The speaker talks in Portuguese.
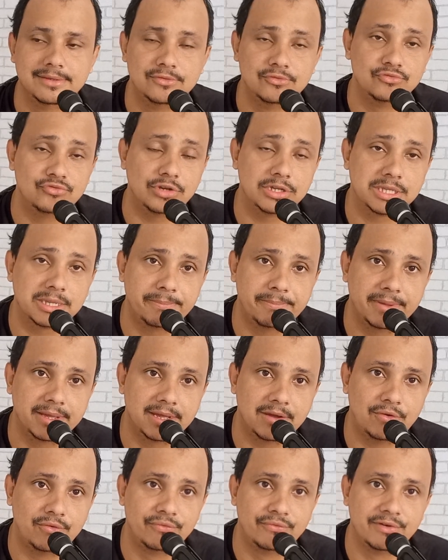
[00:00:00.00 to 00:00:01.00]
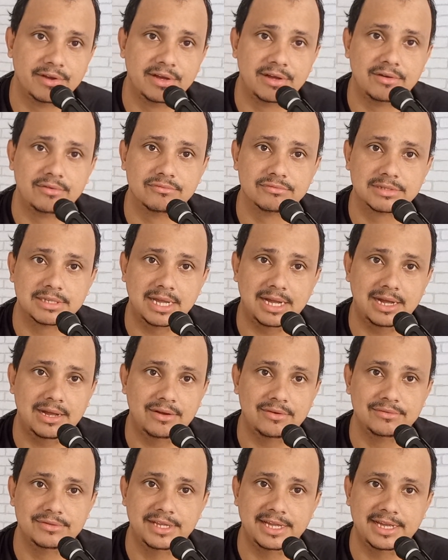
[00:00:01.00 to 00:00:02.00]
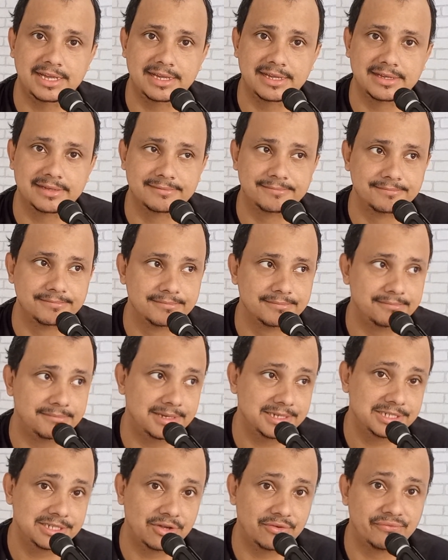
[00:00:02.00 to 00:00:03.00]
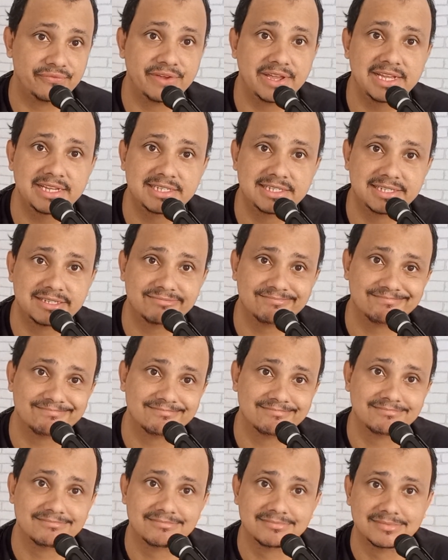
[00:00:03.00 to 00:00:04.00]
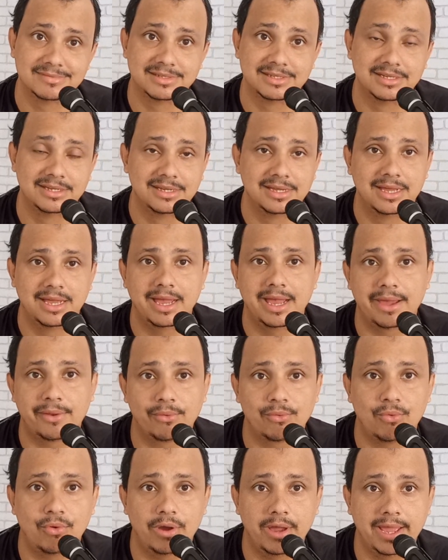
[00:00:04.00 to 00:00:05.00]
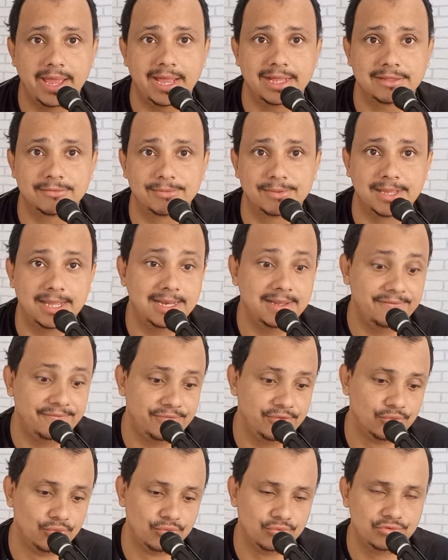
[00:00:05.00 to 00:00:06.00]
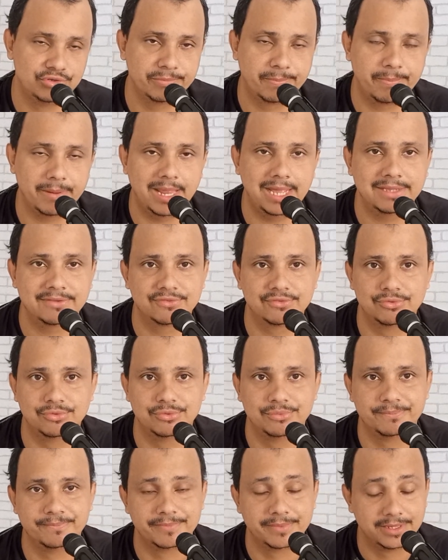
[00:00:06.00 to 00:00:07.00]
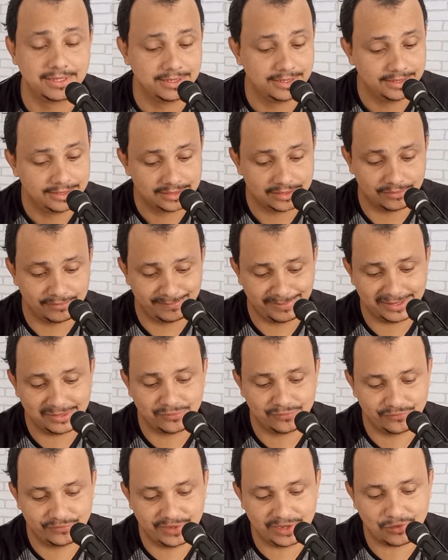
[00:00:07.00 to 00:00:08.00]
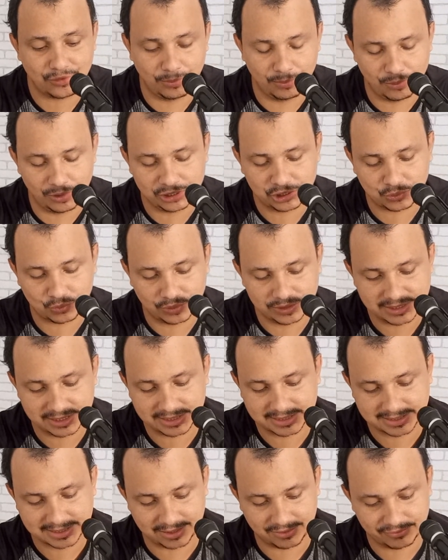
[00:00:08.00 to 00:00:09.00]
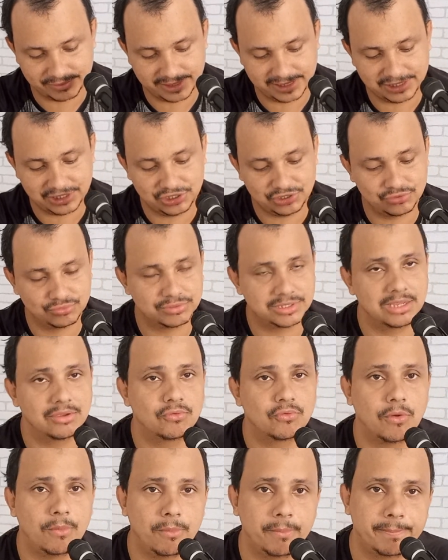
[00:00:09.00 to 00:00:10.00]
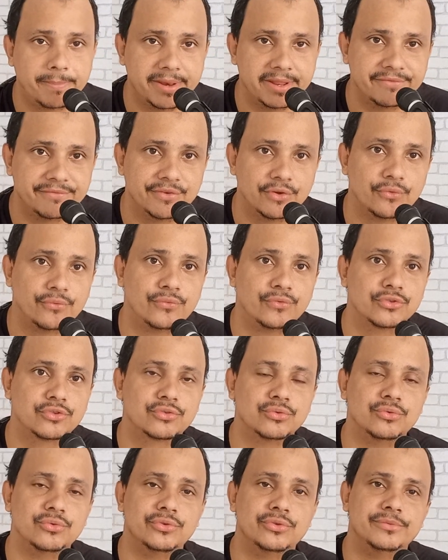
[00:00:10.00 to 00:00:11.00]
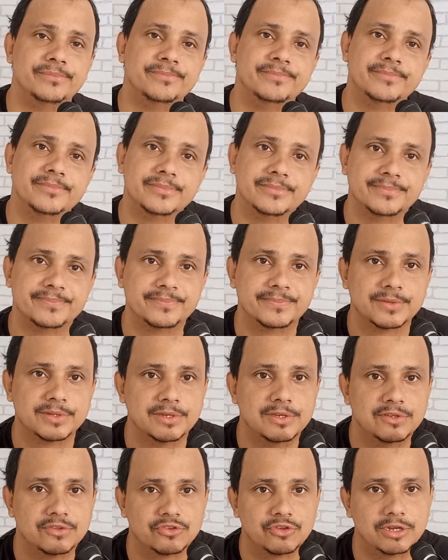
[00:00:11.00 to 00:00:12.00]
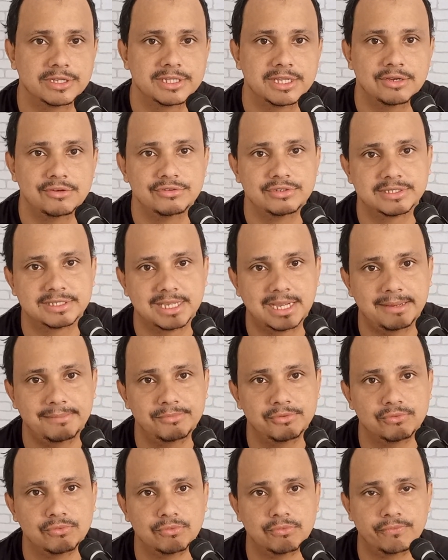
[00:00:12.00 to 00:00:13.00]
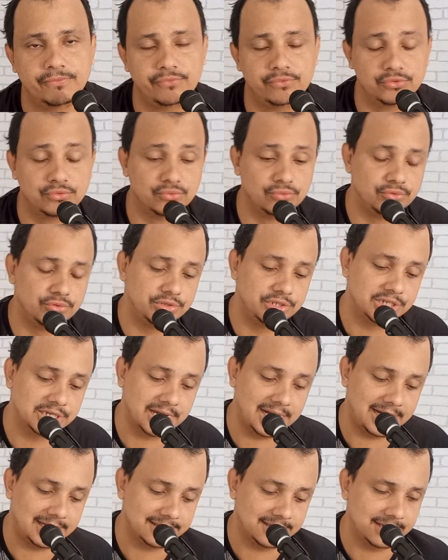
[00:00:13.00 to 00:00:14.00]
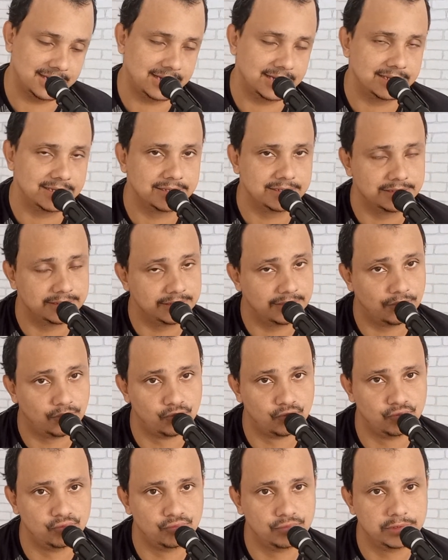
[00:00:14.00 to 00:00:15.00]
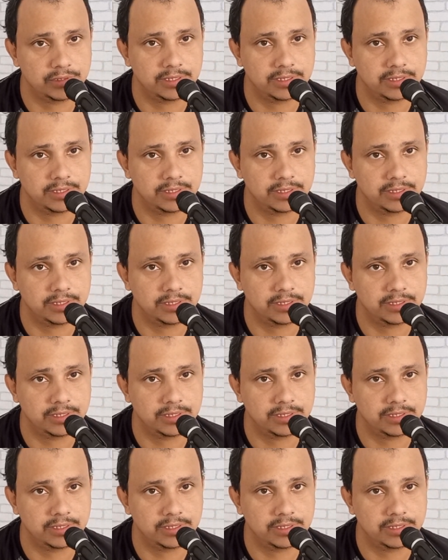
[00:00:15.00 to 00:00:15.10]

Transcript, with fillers: JP Galvão e tal, né? Mas talvez era o correto, porque ele viu o de Plácido. Então, para tu ver como as coisas são, né? A gente não tem como prever o futuro. Só Deus sabe o futuro de cada um.